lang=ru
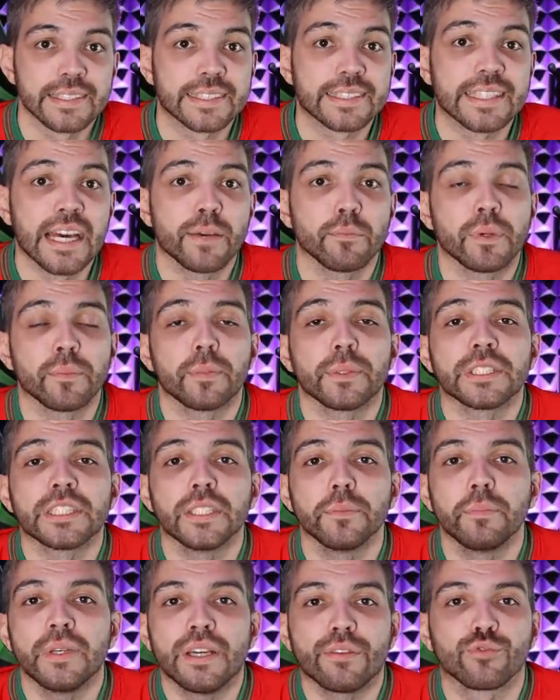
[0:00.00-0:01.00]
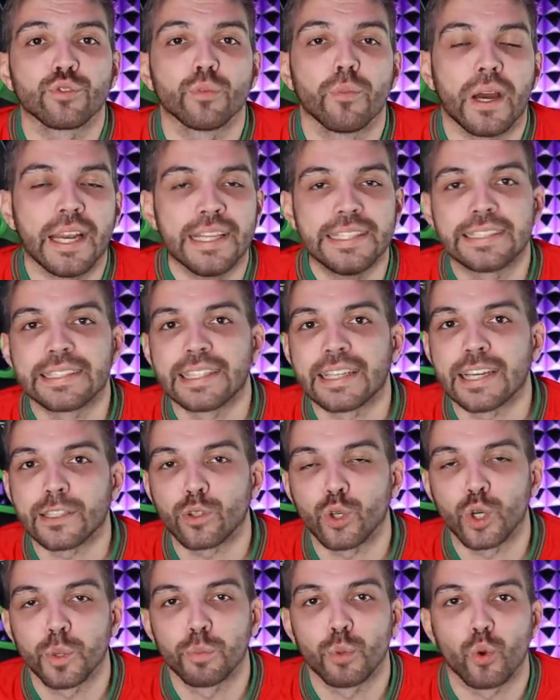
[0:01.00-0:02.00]
Сами по себе футболисты,
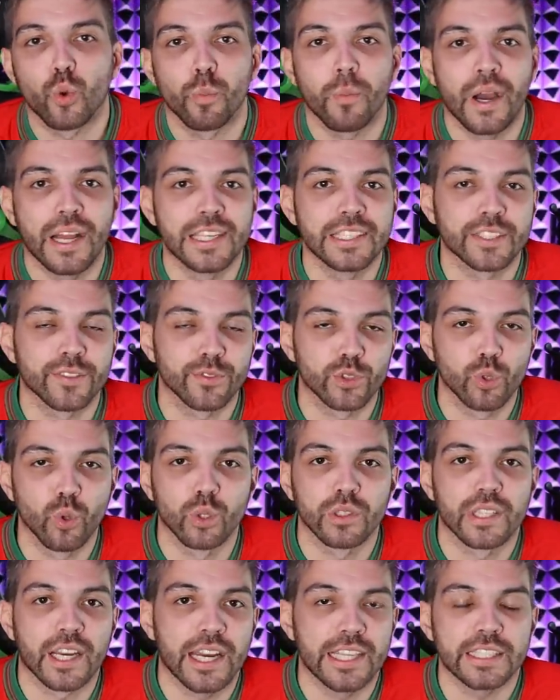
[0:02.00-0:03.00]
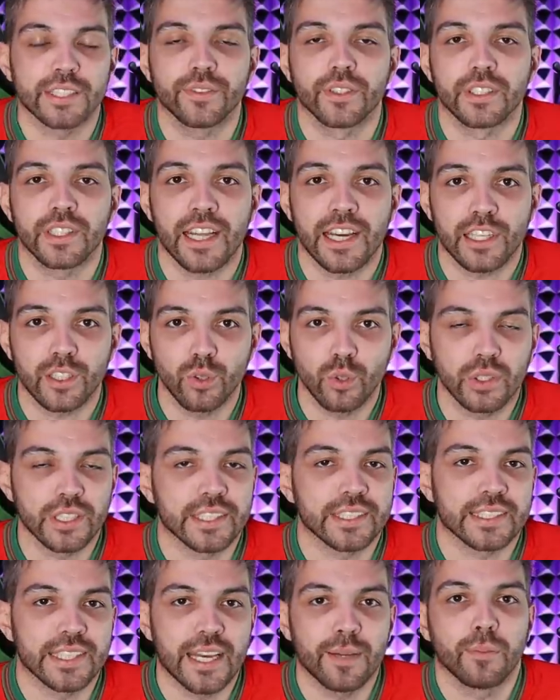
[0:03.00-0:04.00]
которые покупались в то трансферное окно,
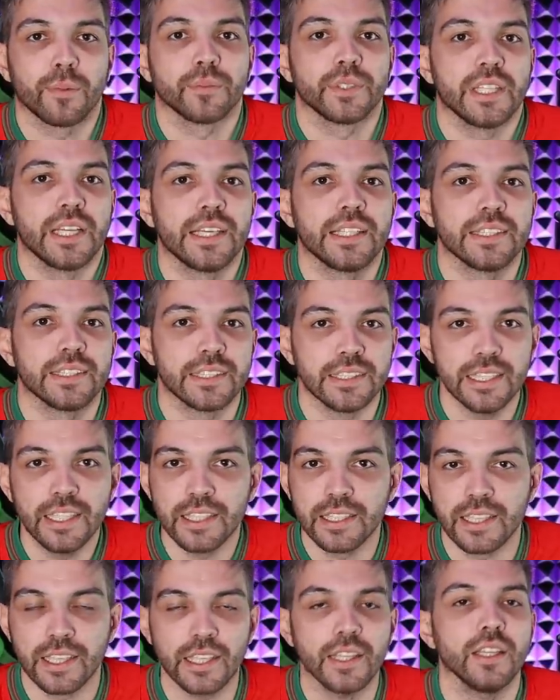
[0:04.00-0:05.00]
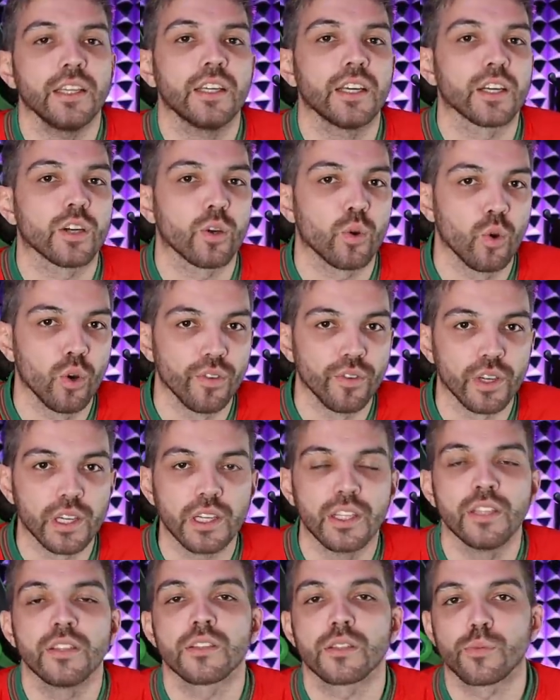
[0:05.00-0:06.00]
на самом деле сильные. И
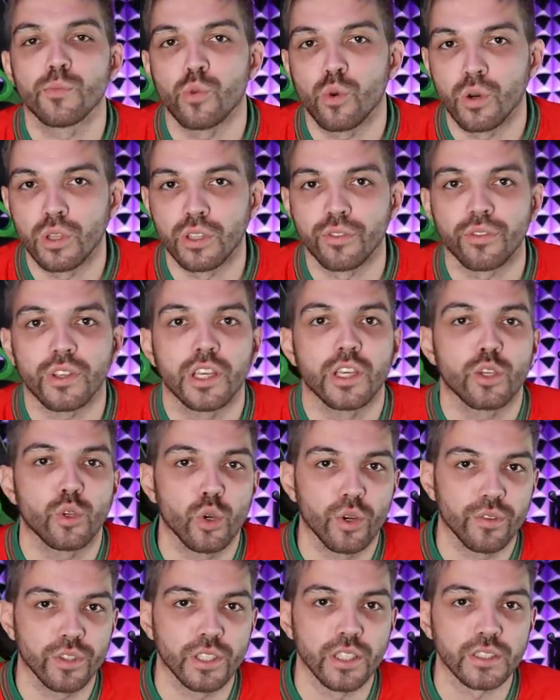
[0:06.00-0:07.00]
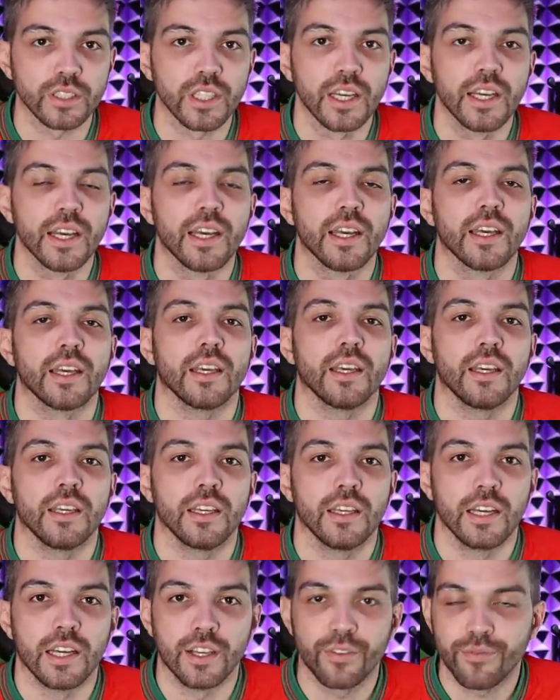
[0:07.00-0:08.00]
Крыховик, и Смолов, и Хевидас,
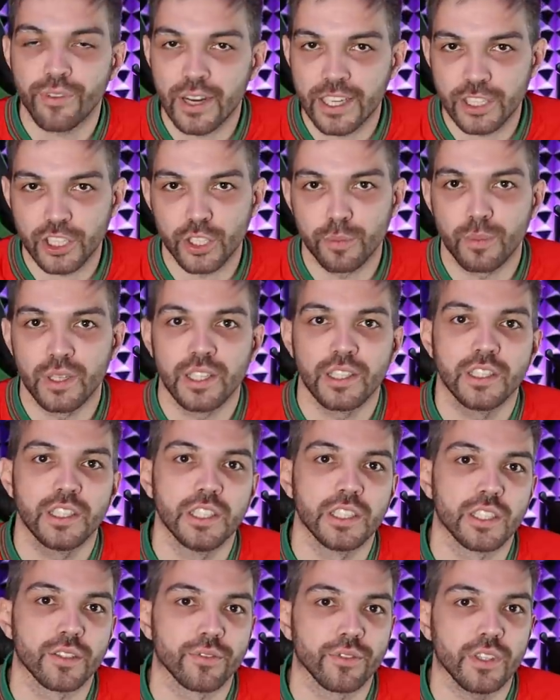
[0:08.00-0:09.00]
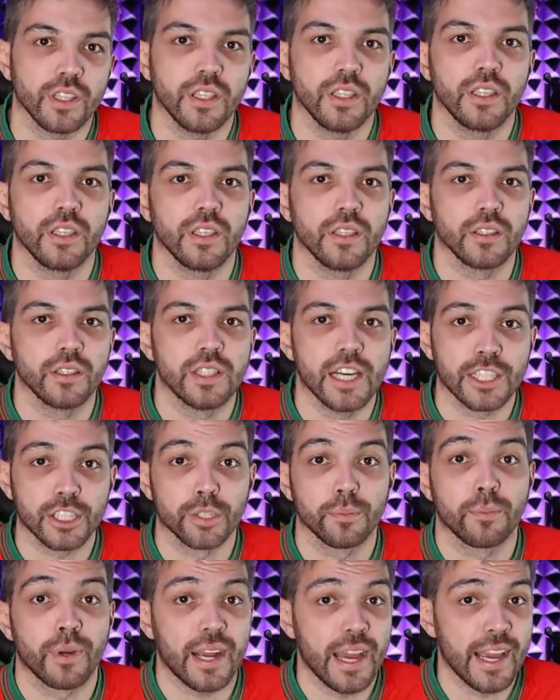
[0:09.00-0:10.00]
и Рифаджи Малединов, и
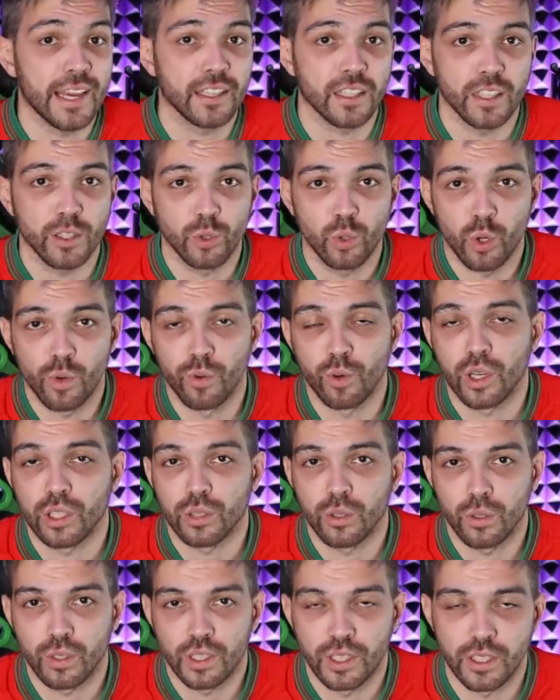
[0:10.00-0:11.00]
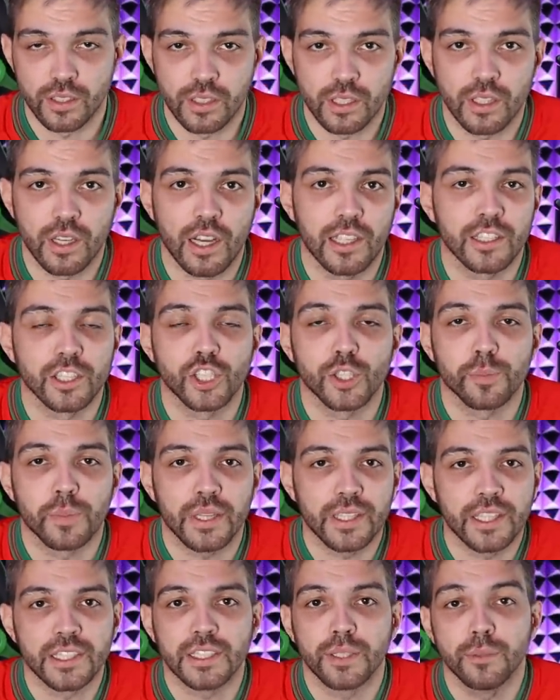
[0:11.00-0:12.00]
даже Брайан Идову, который сыграл на
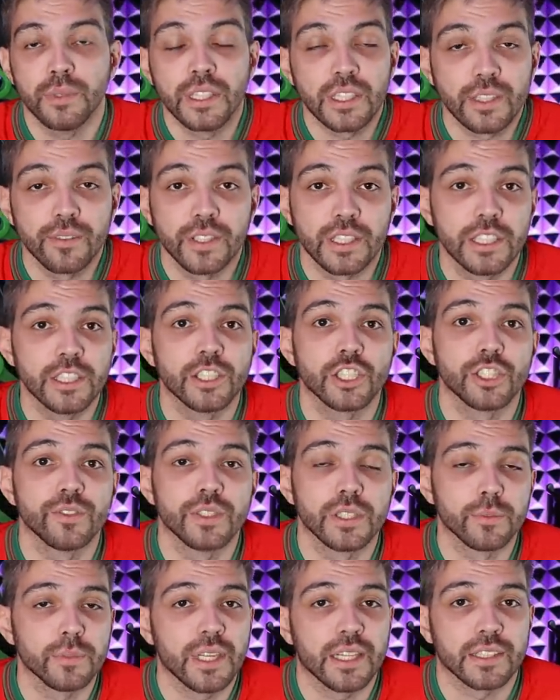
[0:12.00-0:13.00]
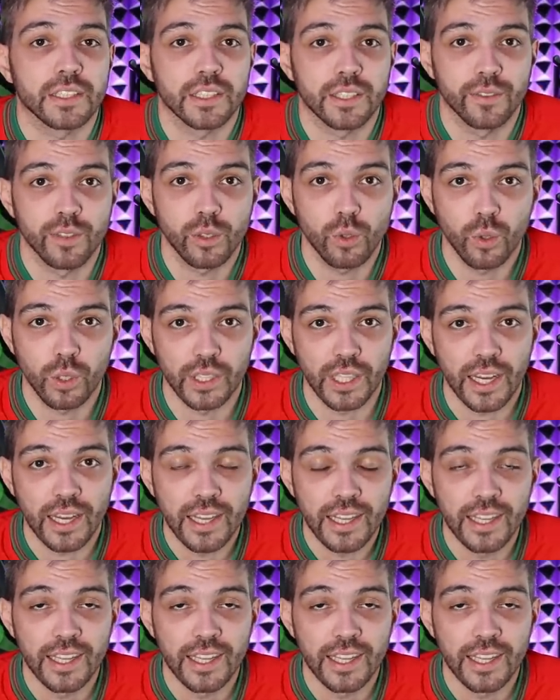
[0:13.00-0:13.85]
чемпионате мира 2018 года.